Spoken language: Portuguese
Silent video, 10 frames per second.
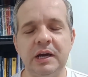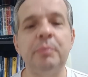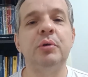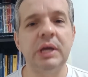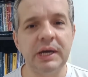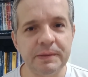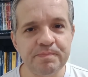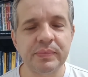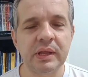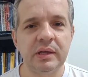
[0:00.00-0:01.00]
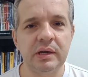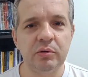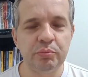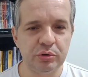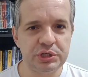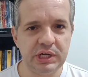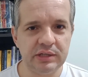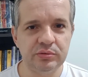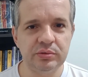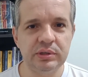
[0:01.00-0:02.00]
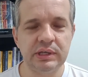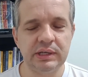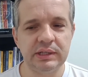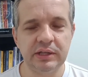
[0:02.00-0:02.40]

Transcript: apoiar ah, o projeto ah,